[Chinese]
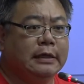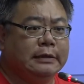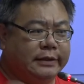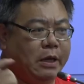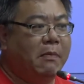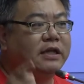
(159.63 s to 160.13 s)

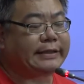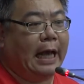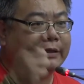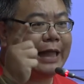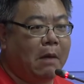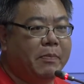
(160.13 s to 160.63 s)
怎么
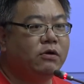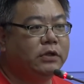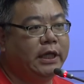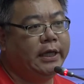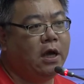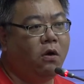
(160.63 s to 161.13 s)
讲
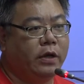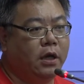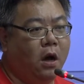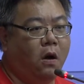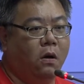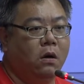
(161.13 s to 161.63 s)
WTO 以
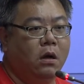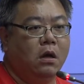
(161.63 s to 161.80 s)
后，